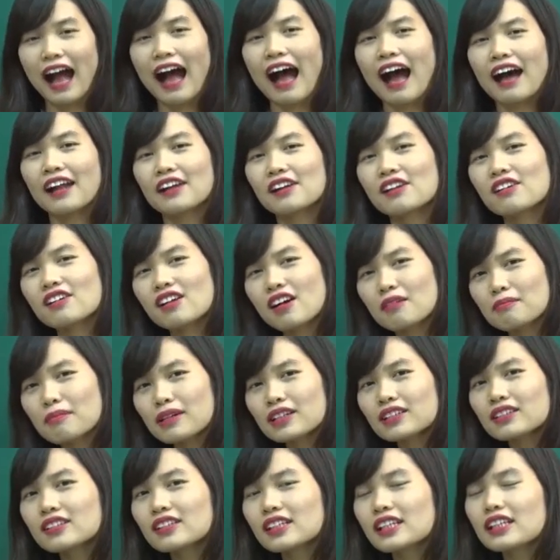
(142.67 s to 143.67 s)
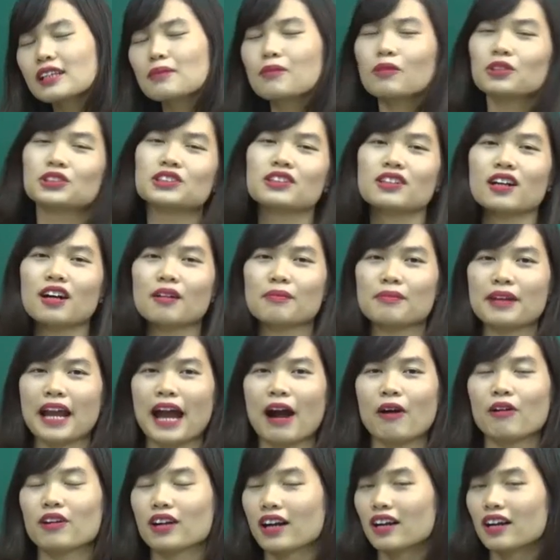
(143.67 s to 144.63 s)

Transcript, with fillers: A đứng ở bất kỳ một trường hợp nào